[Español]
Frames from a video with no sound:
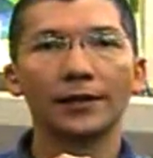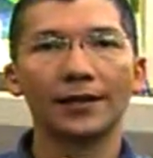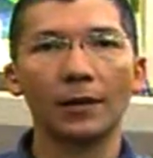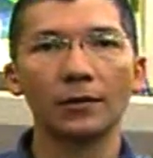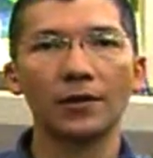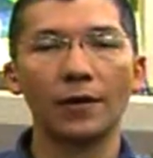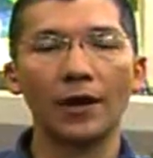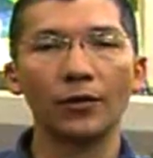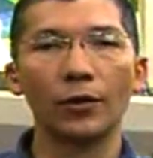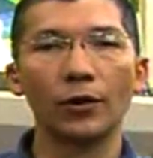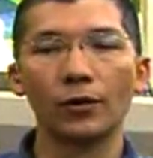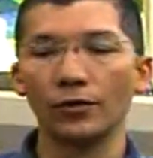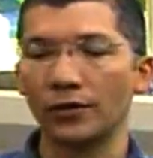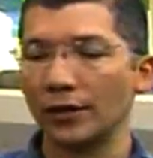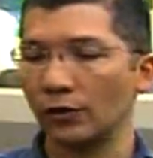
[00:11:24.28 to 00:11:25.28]
estamos hablando
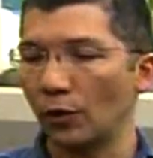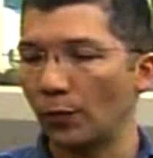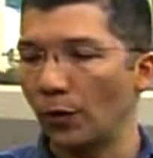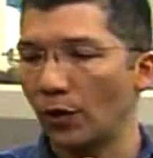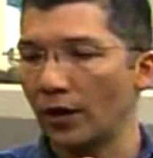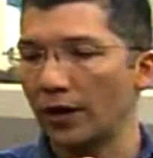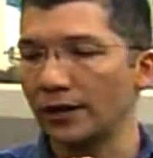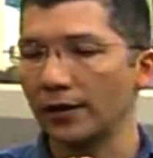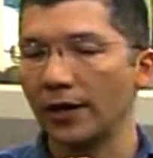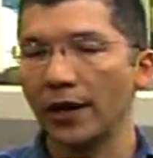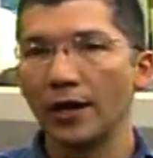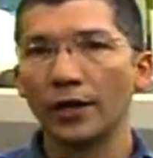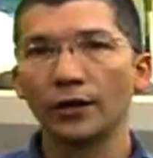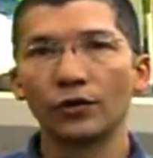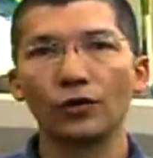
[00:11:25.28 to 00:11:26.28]
hoy con Sixto Porras
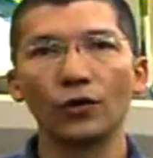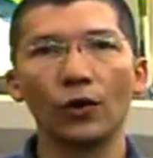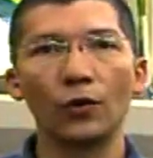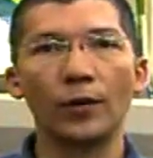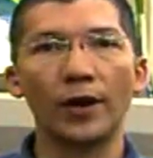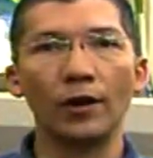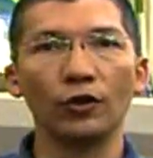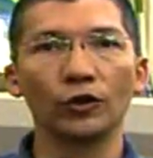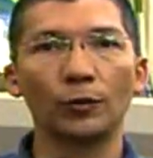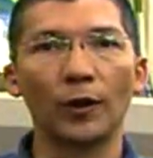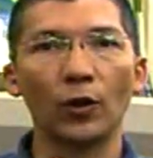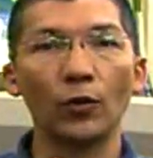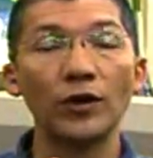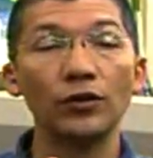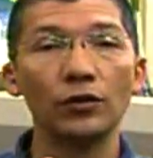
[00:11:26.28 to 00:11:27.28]
sobre los
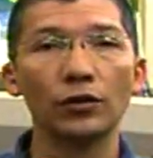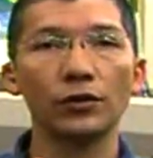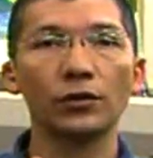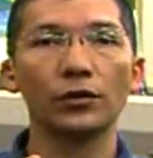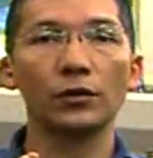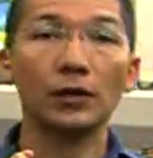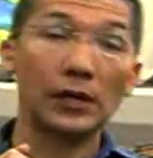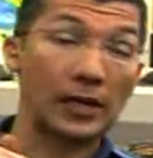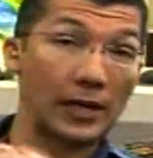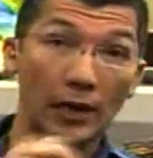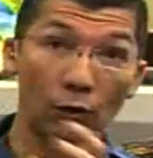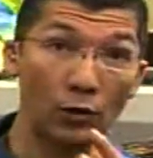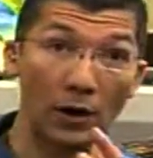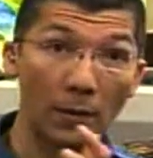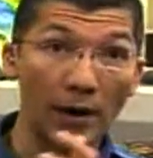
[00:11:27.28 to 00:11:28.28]
prejuicios y de
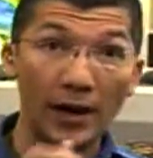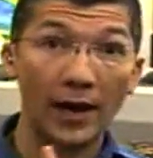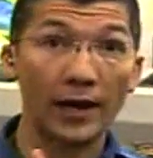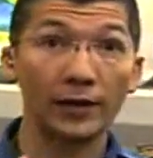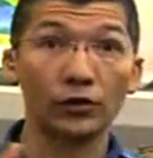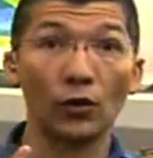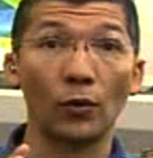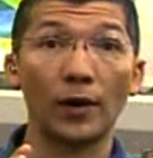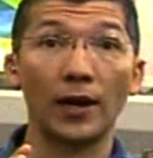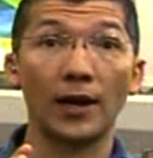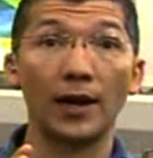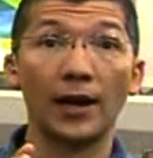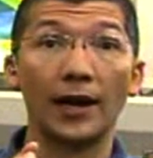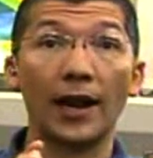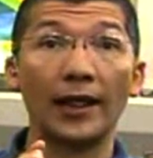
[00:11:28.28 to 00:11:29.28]
alguna manera
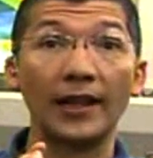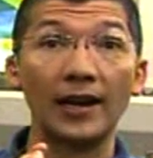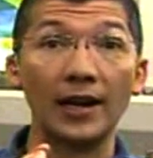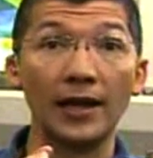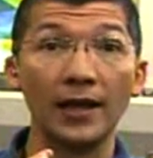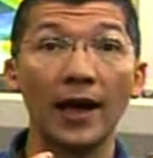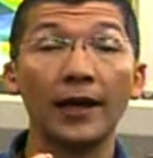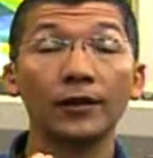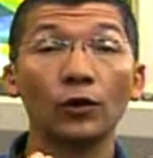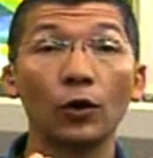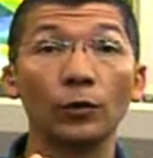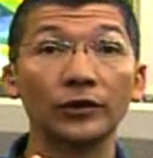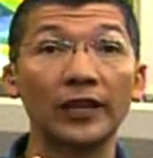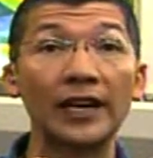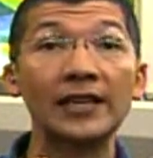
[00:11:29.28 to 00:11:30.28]
sobre la dignidad,
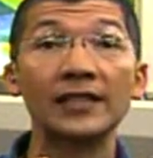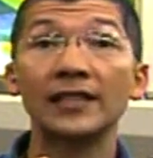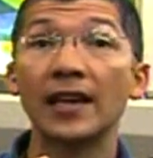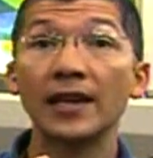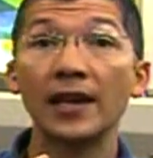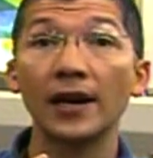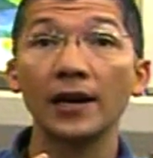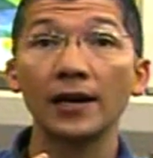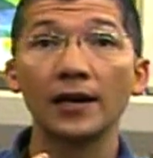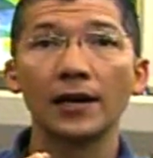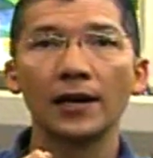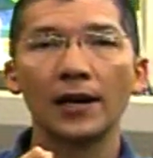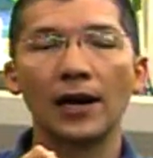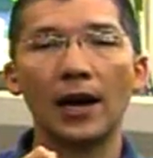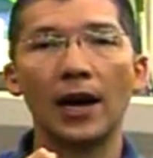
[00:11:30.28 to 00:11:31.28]
cómo se le enseña
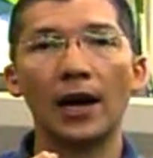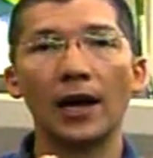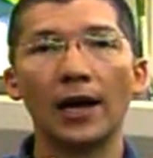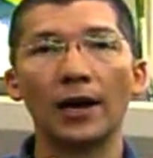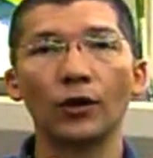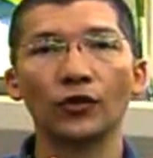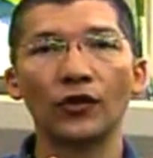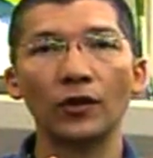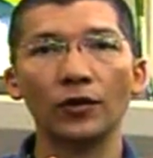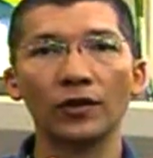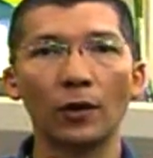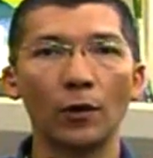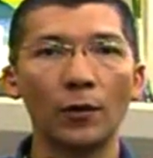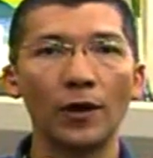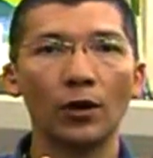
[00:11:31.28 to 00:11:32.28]
a los
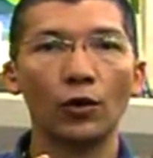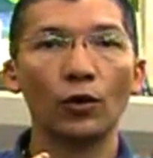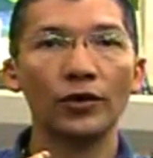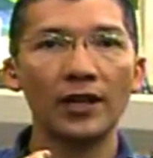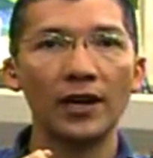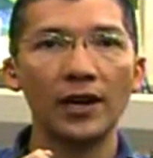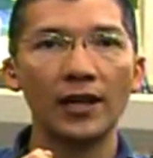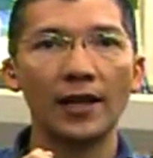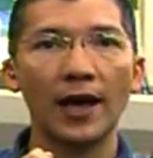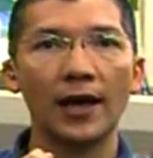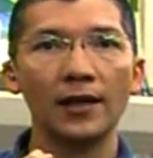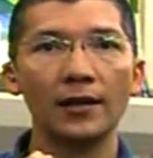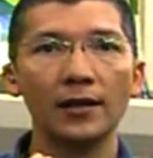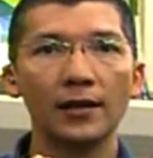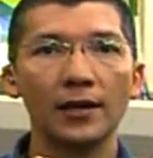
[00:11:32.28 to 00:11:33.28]
hijos a vivir con
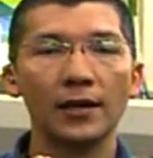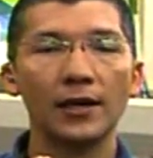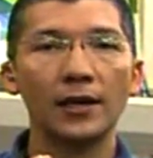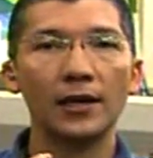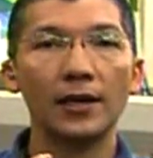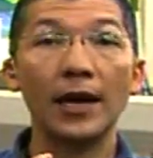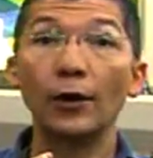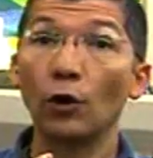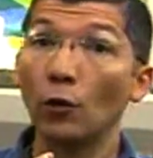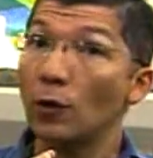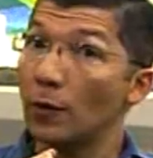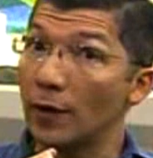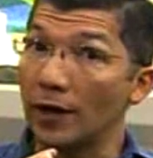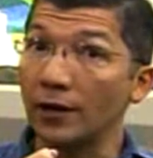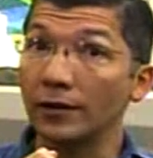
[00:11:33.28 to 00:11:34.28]
dignidad y a no
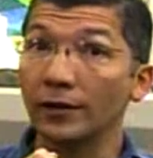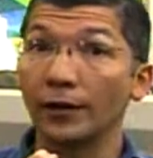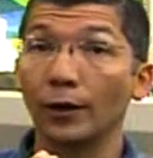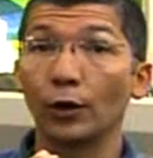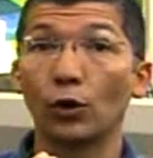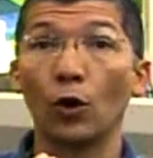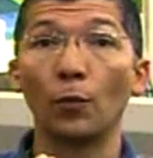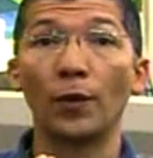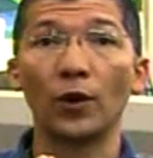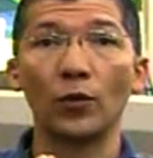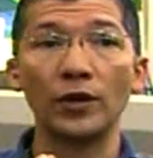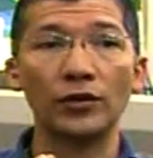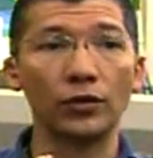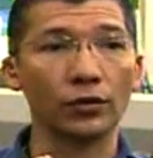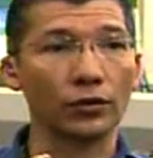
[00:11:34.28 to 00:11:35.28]
vivir con
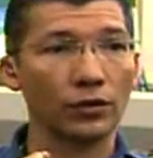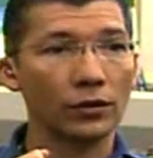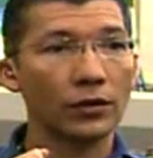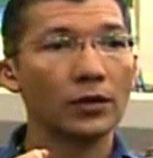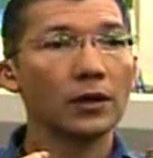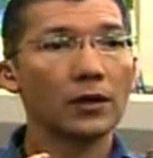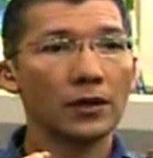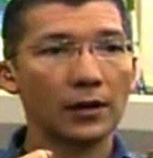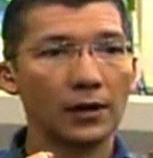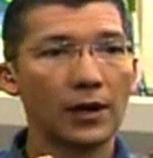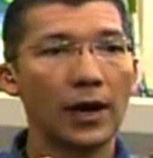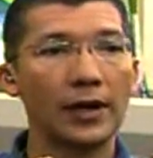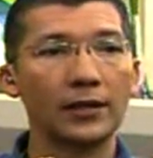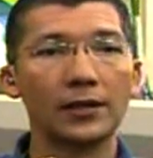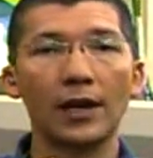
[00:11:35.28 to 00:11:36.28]
prejuicios.
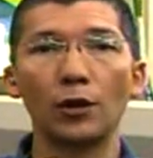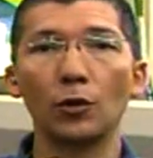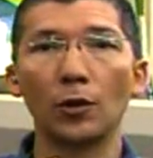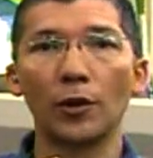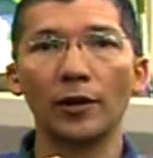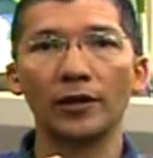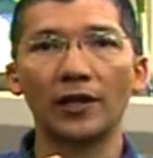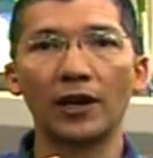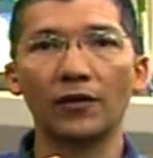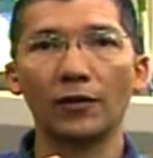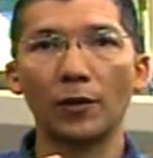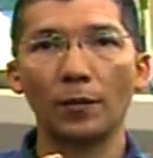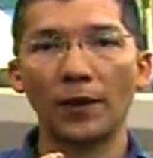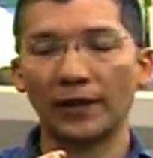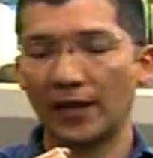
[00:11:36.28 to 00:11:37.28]
Ahí está el número de
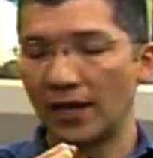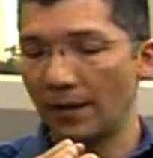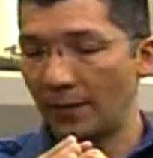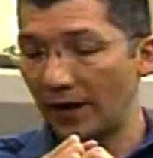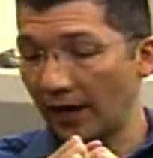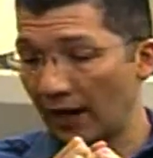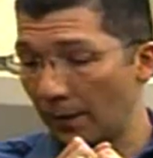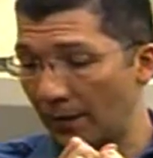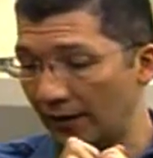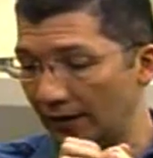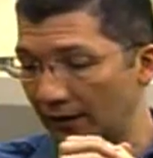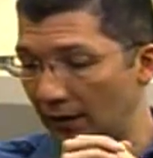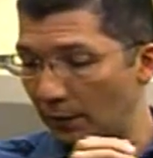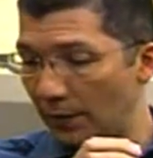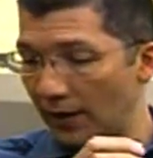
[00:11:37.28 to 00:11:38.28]
teléfono en pantalla para que
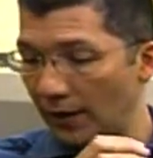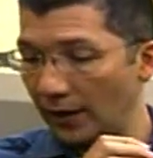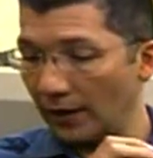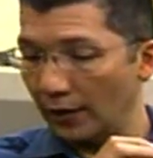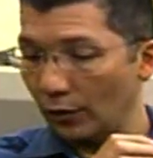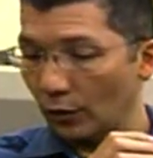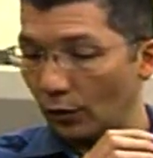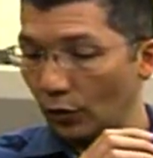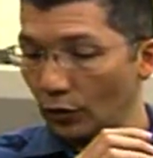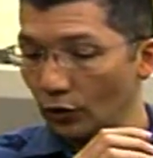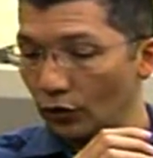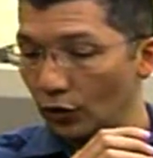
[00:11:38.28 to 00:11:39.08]
participe con